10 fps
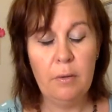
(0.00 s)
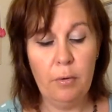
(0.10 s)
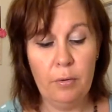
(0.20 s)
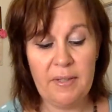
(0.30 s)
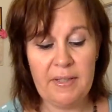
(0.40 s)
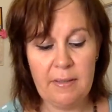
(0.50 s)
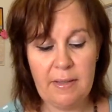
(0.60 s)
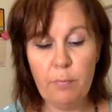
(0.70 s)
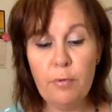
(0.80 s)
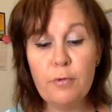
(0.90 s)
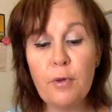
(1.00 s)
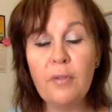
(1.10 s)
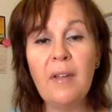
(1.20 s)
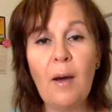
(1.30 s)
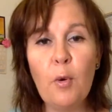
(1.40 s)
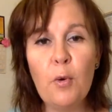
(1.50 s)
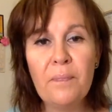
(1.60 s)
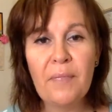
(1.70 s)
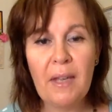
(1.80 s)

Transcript: Euh, c'est plus qu'un tarot.